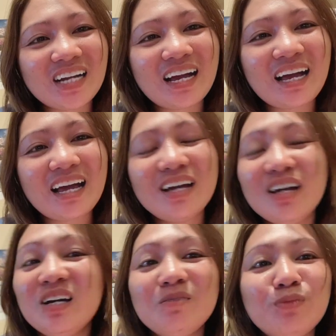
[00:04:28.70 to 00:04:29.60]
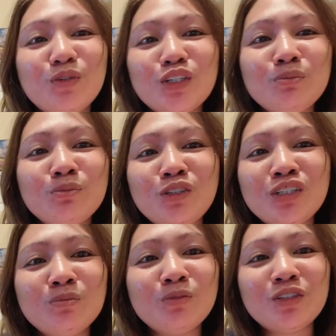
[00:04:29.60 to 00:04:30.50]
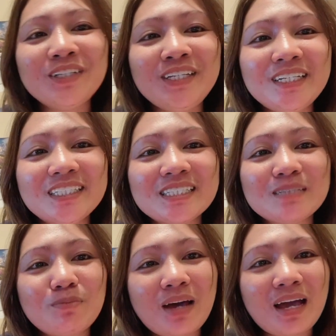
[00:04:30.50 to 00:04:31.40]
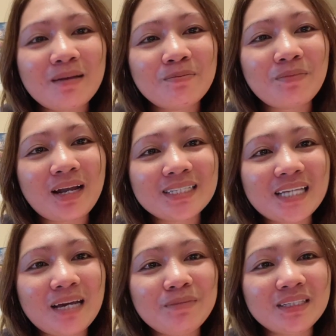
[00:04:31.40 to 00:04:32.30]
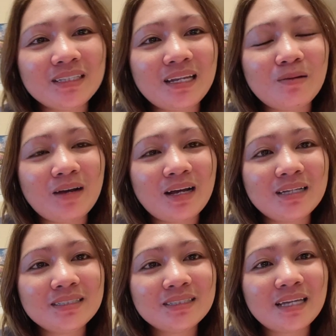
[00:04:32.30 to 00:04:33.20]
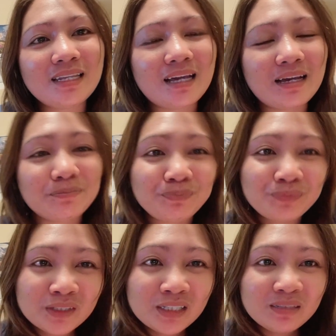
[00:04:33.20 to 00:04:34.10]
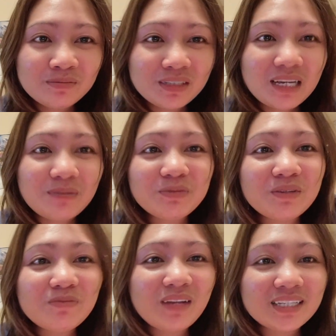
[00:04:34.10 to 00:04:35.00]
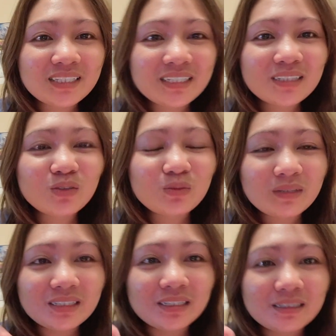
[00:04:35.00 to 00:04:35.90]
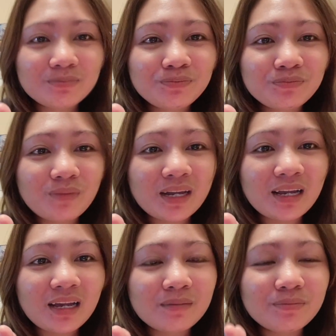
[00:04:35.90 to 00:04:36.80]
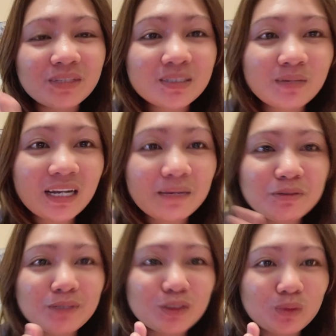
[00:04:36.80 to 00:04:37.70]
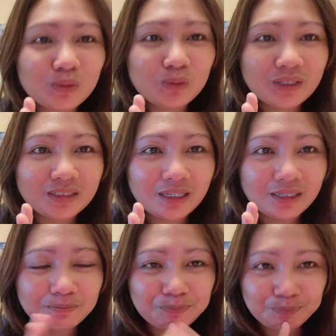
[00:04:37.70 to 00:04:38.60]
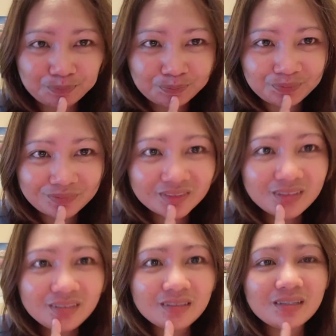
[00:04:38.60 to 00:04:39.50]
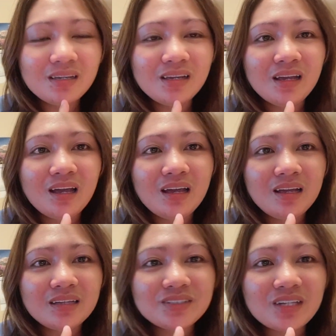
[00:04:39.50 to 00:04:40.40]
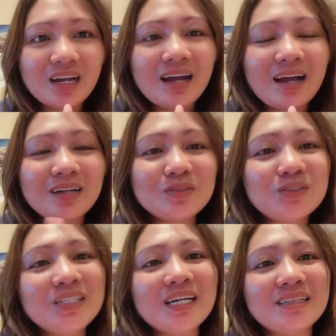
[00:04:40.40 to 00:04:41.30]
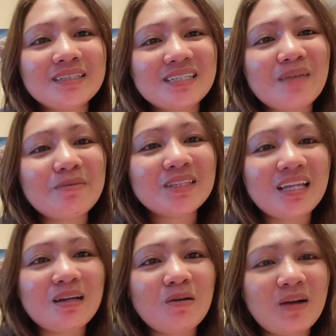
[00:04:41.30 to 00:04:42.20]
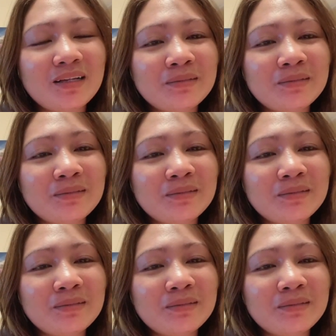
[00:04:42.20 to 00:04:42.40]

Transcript: pa more, more, more years pa para sa aming dalawa. Sana madami pang blessing ang dumating para mas maraming matulungan din. Apat na hektarya lang. Tsaka good health sa amin dalawa.